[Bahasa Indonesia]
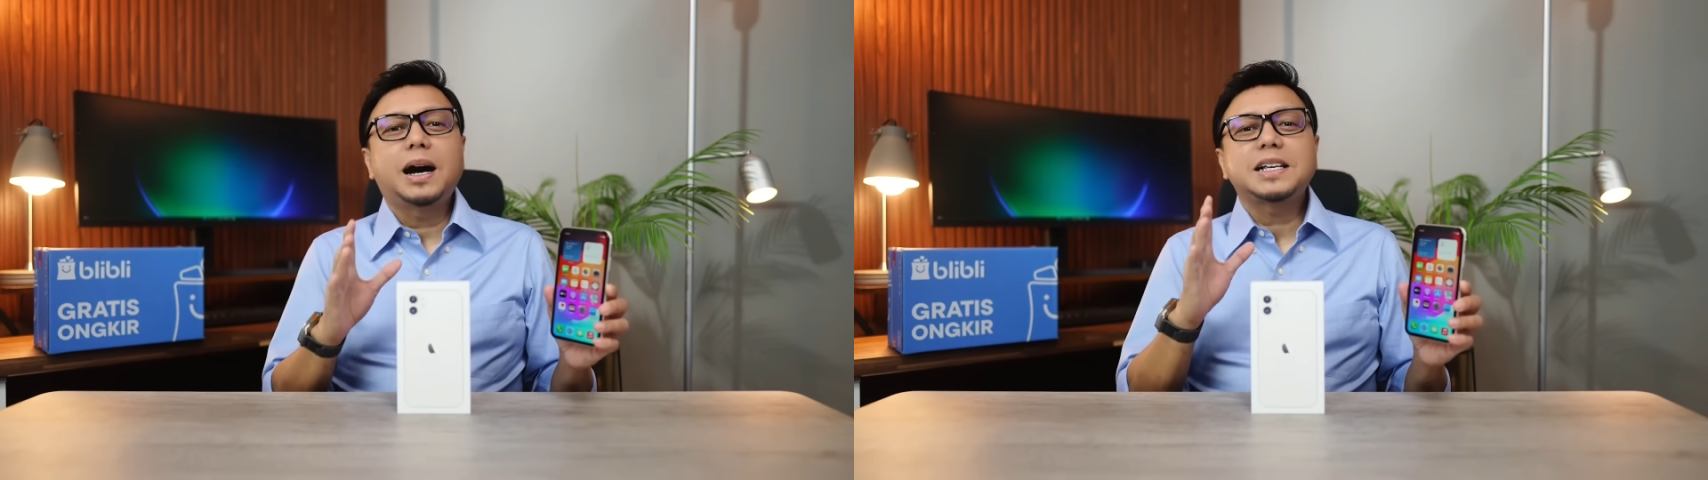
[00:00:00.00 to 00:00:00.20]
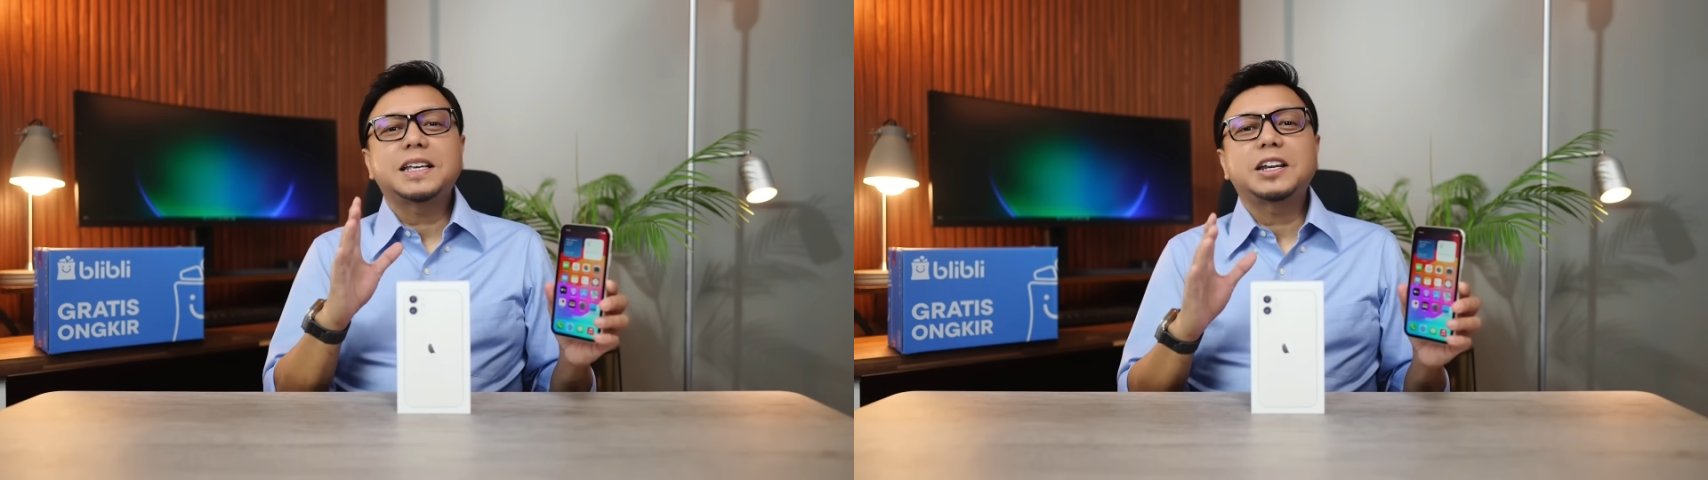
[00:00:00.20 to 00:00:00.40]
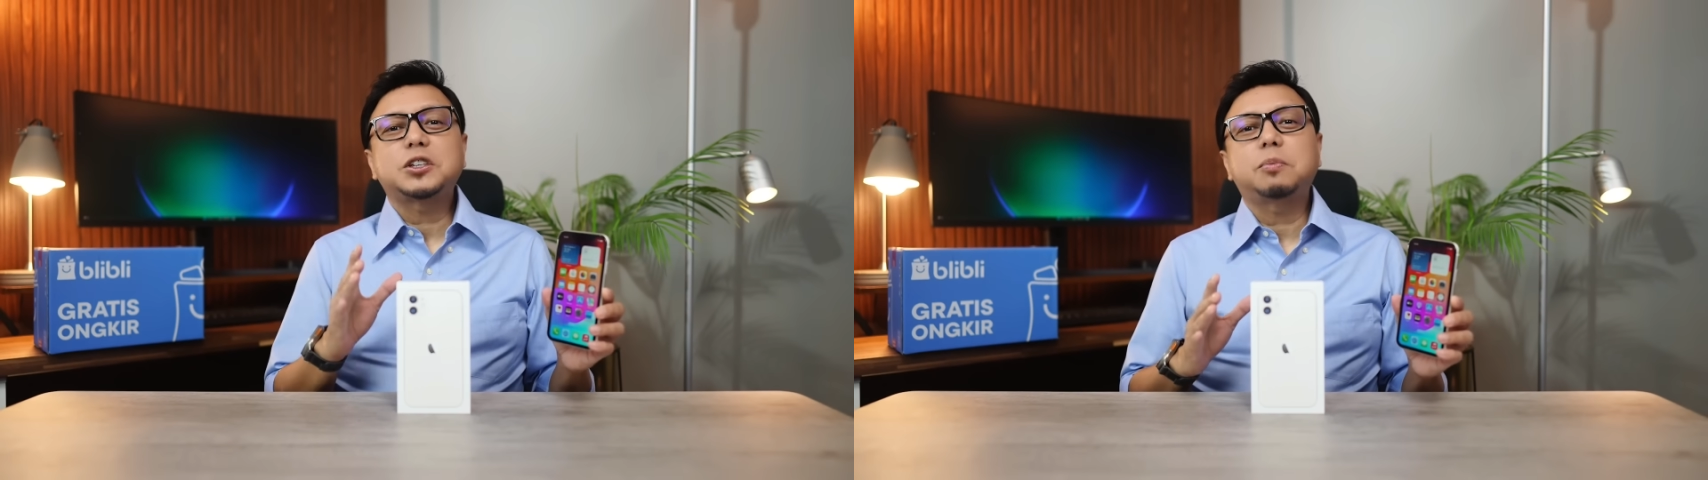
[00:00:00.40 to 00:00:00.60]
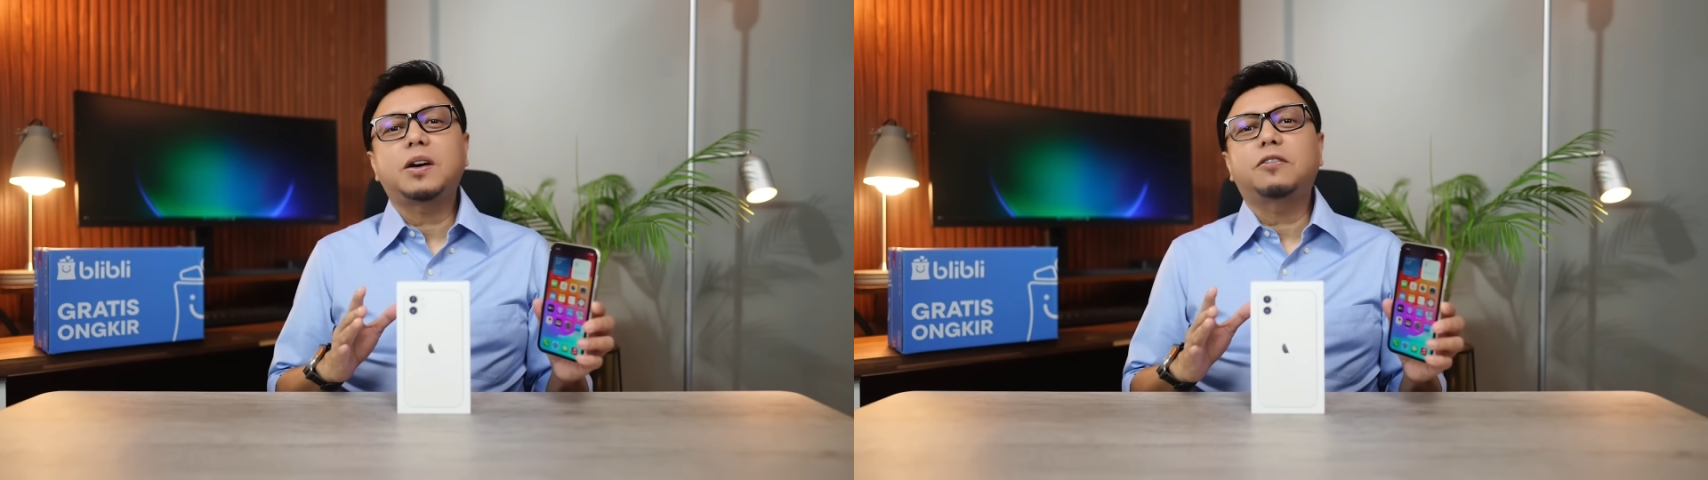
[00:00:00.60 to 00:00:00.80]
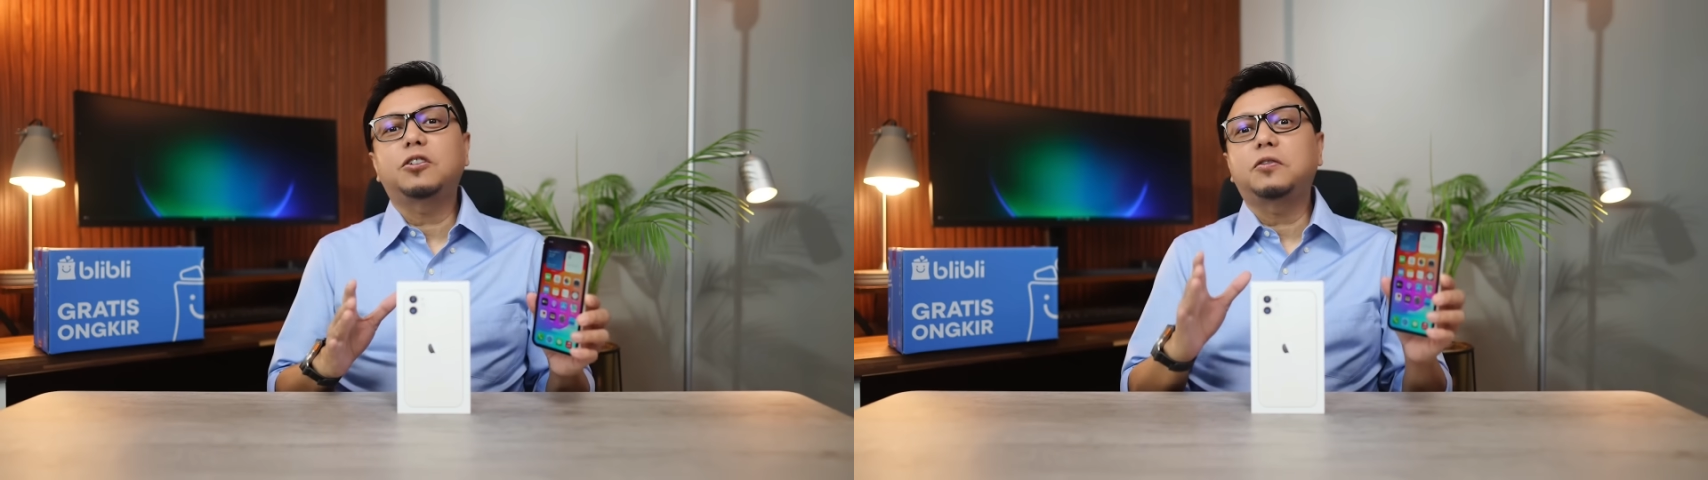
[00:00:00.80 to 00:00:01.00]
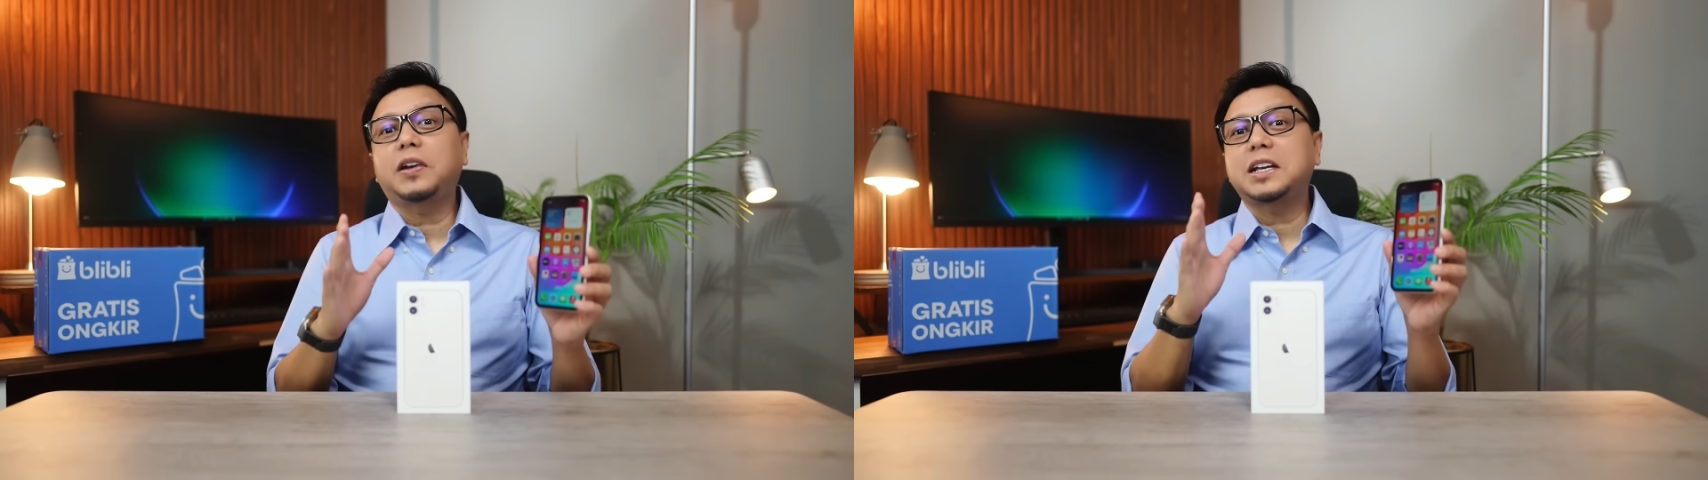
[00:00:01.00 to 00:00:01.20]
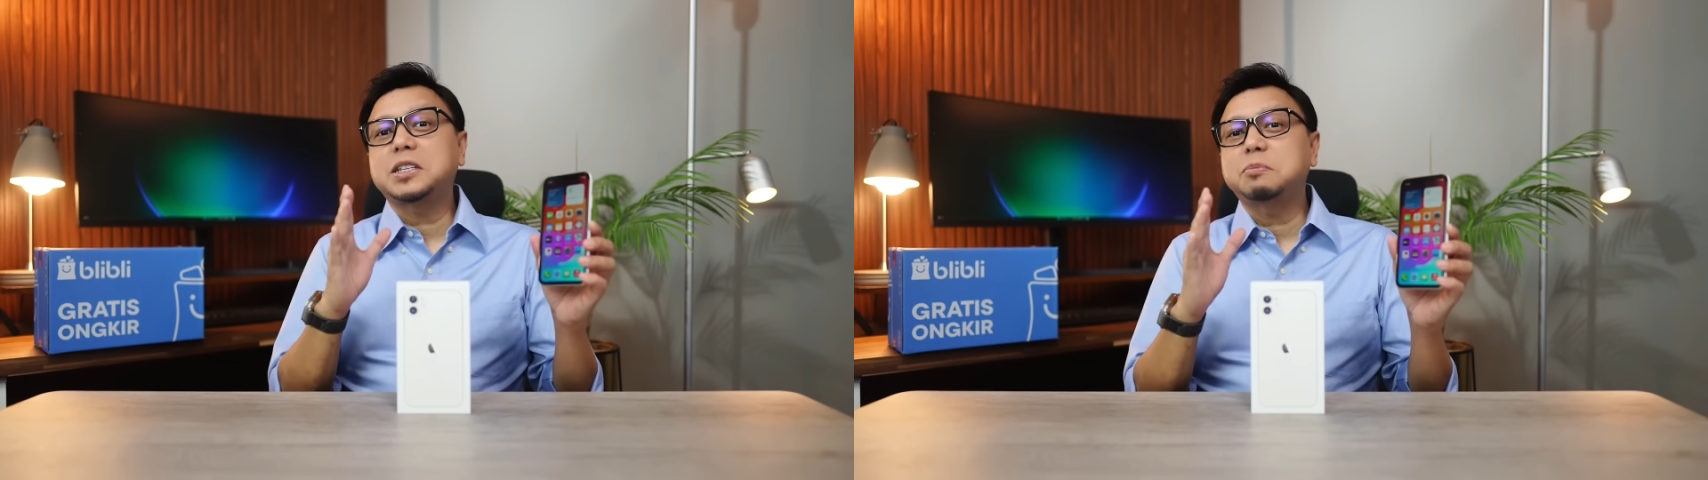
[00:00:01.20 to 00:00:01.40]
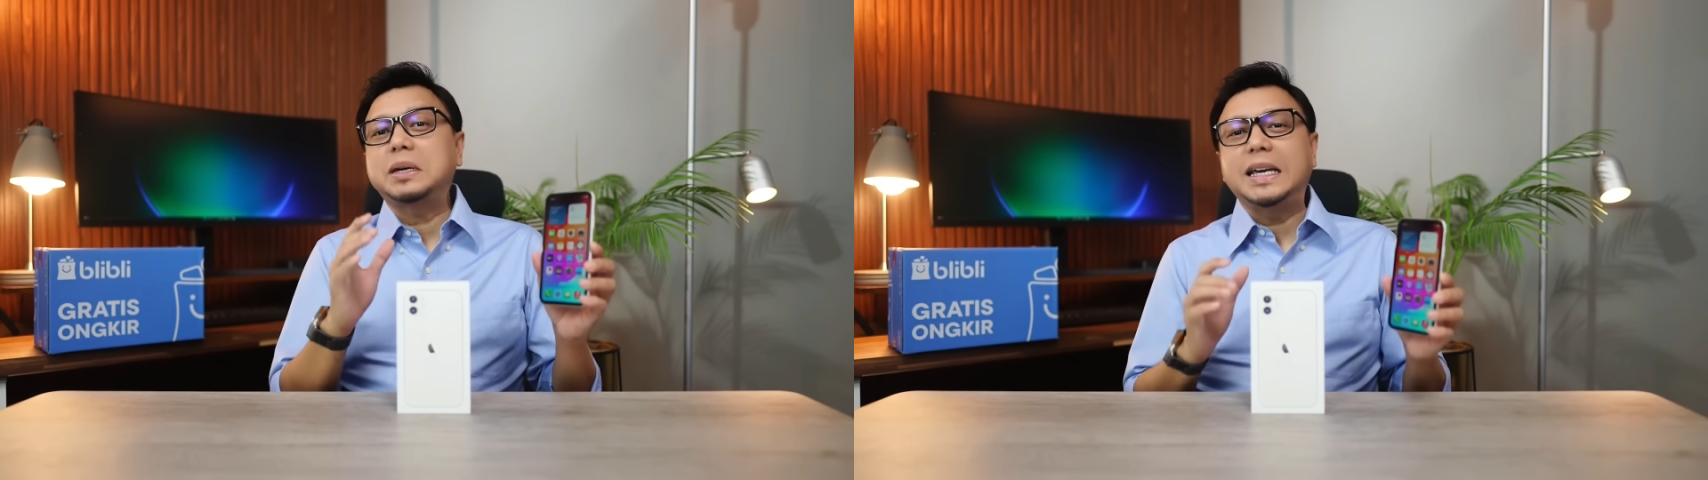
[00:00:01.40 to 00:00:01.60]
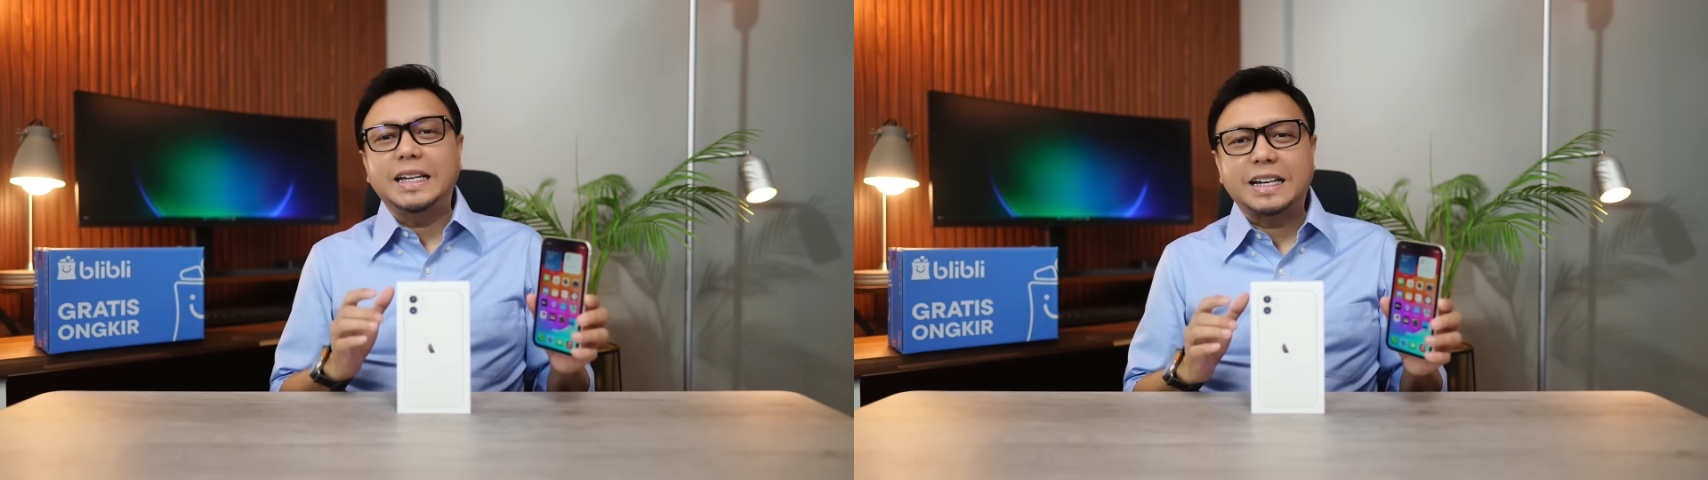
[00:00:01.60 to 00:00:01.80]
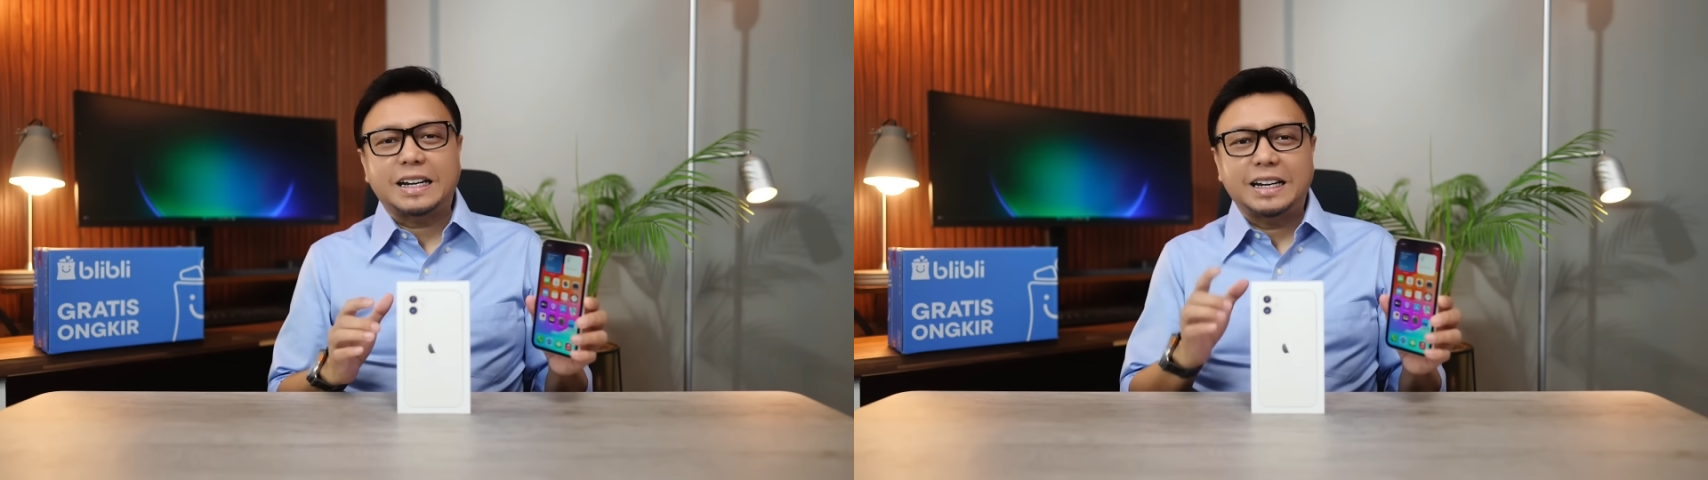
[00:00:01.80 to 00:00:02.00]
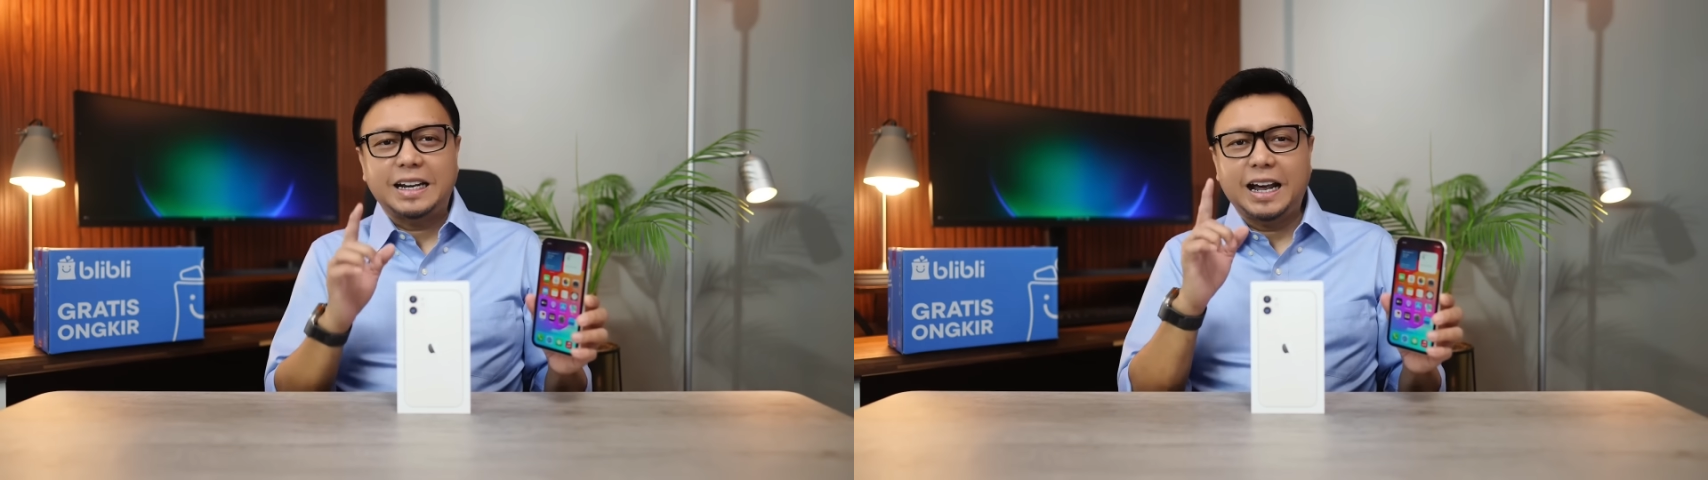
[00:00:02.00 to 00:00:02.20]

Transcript: bahas seri smartphone flagship killer.